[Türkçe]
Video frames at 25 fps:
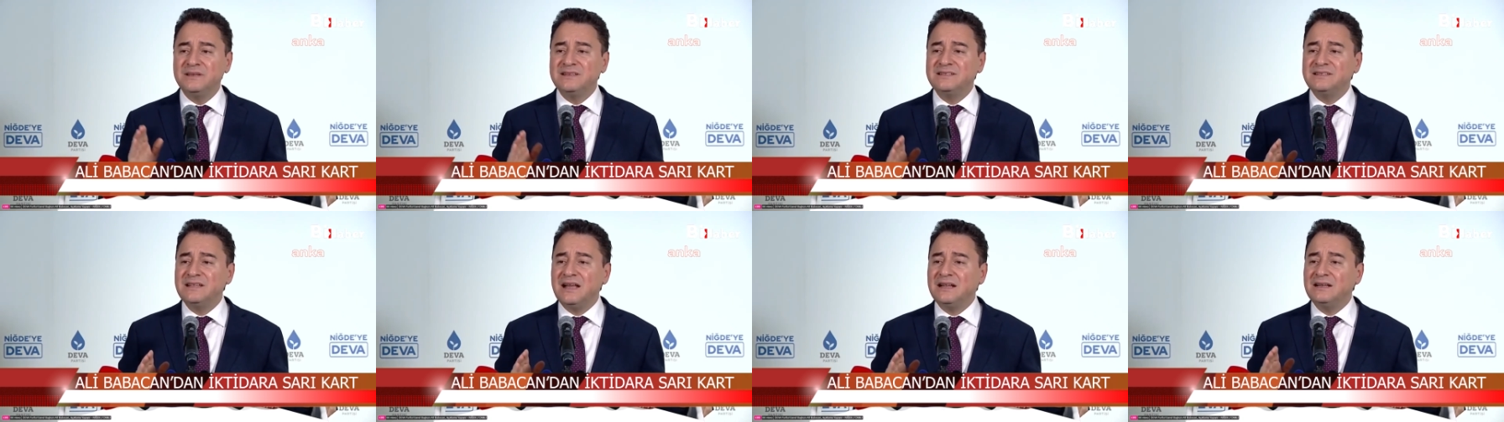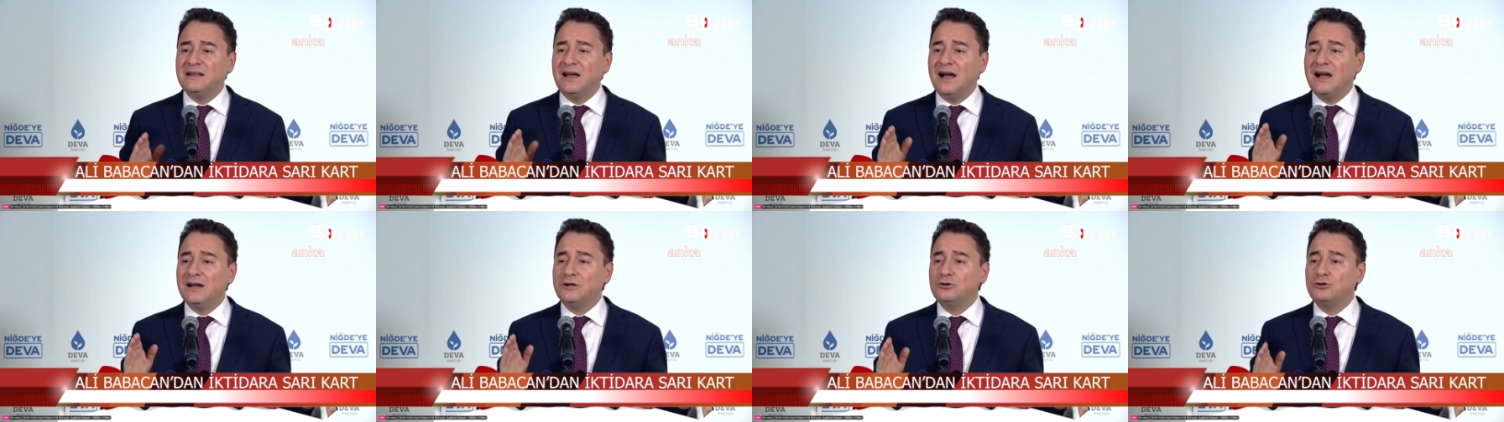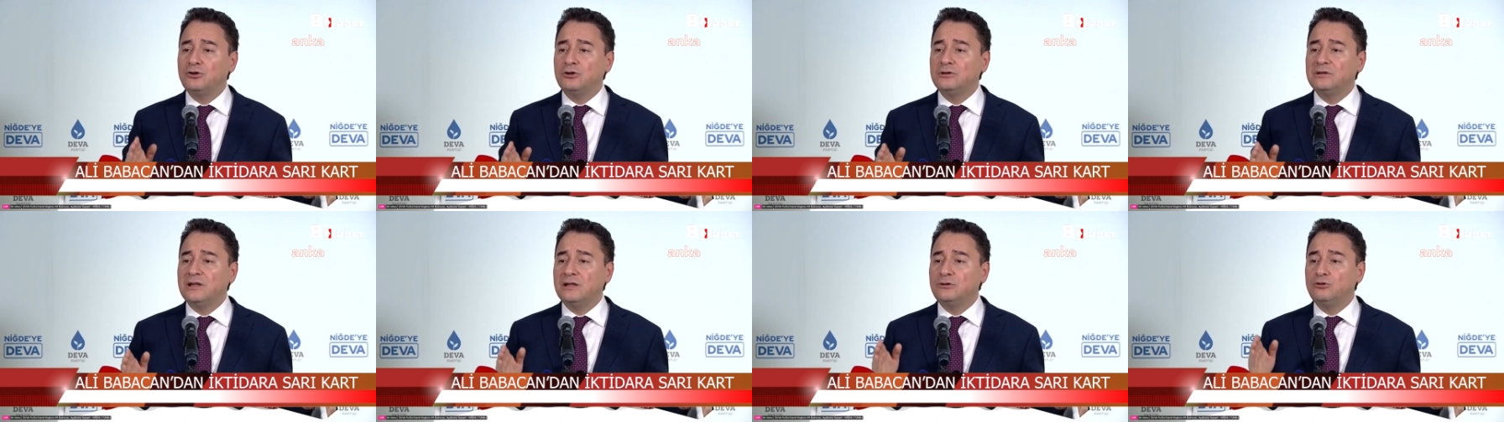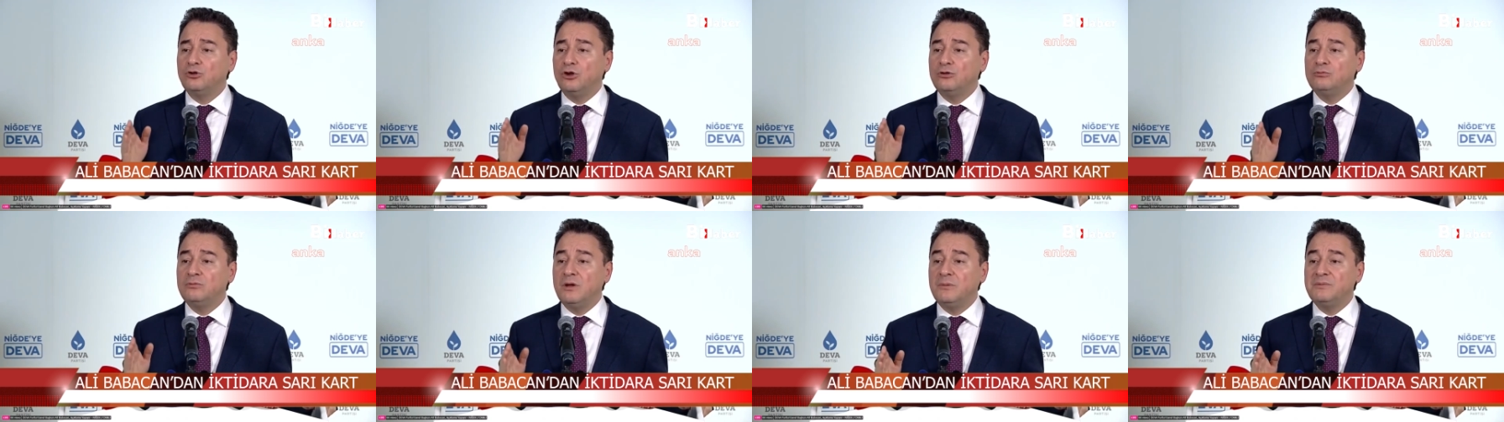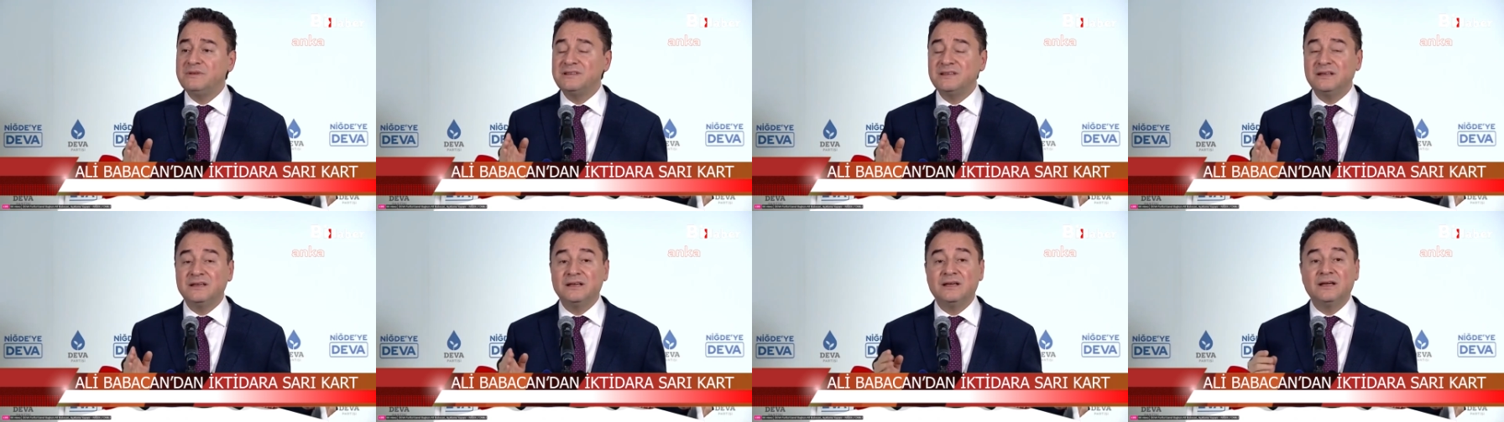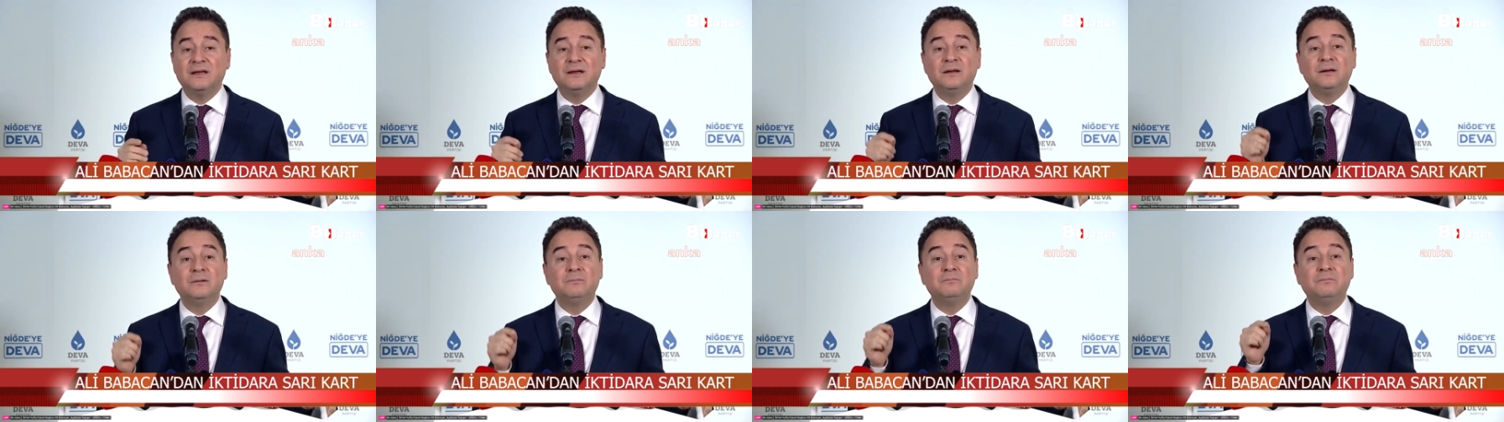Bizden hak yoluna
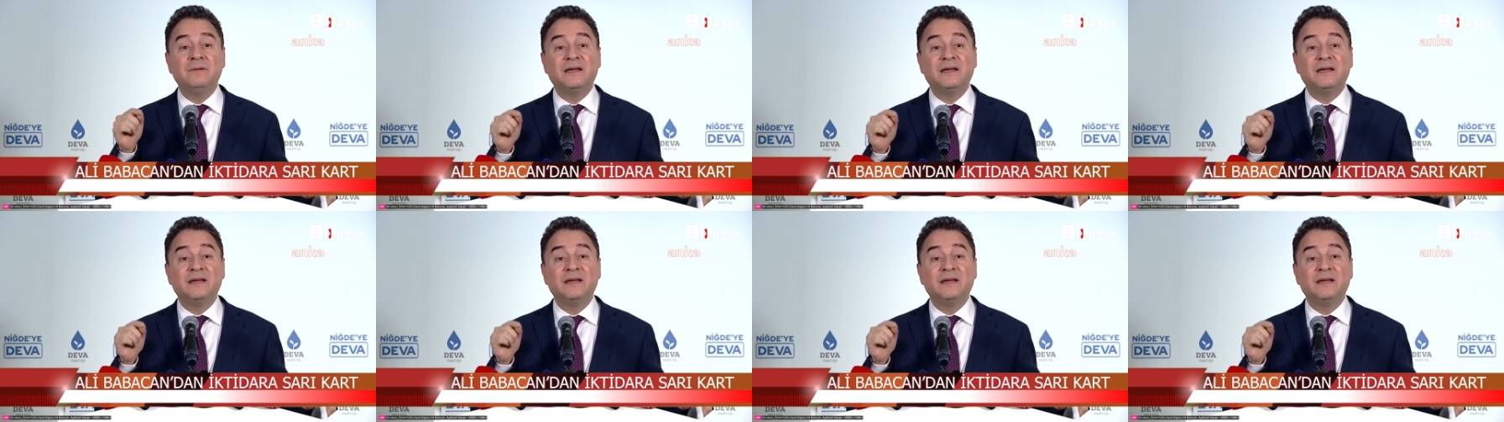dönmemizi